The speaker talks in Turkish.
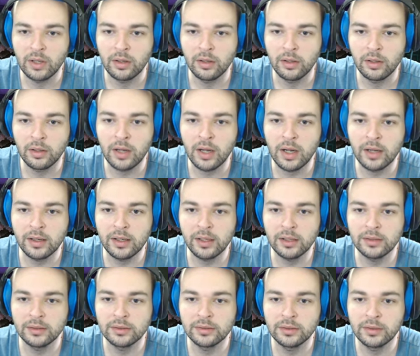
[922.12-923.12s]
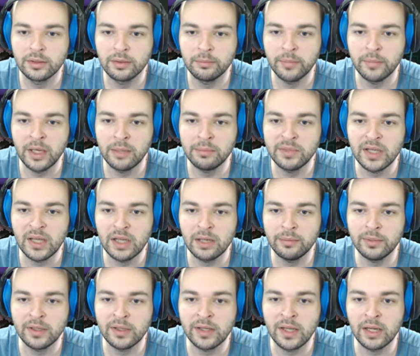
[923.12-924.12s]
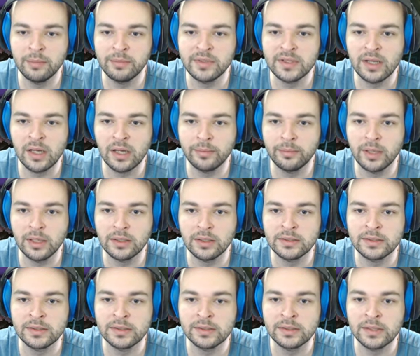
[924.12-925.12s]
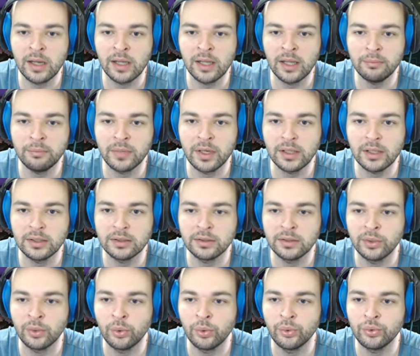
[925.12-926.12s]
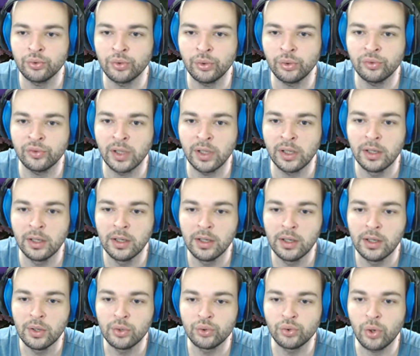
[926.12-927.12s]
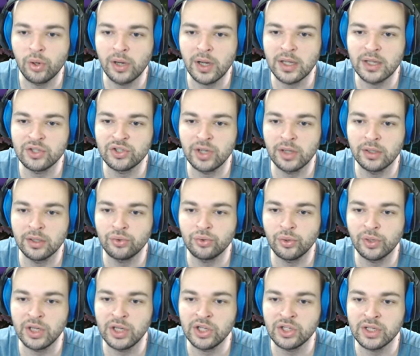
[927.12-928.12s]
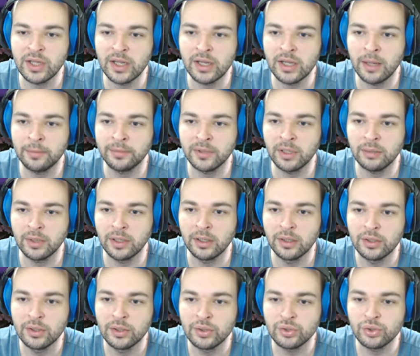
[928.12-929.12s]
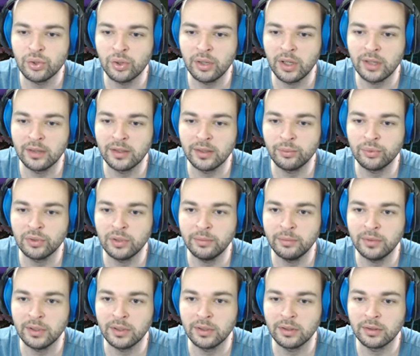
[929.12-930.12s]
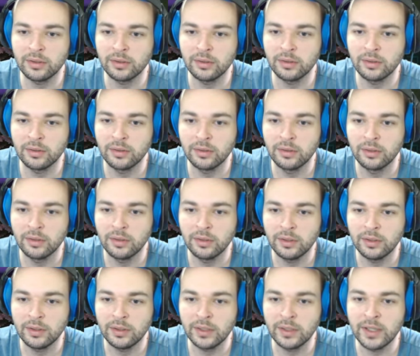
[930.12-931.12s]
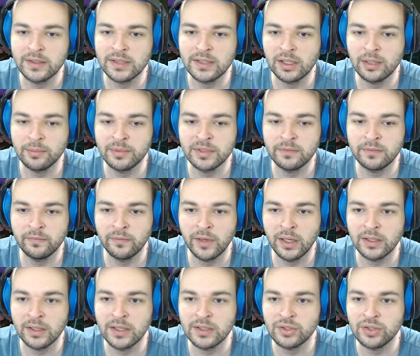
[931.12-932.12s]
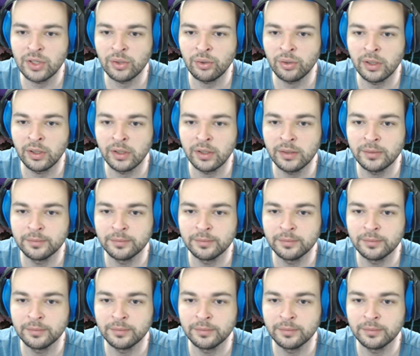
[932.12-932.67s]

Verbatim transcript: Kanka. Benim Kerim'i Kerim'i sağa bırak. Sağlam bırak. Oo çok güzel. Çok az canla çok iyi işler yaptı ama son anda burada bir neyse ki bizim Vayne kesecek oraları.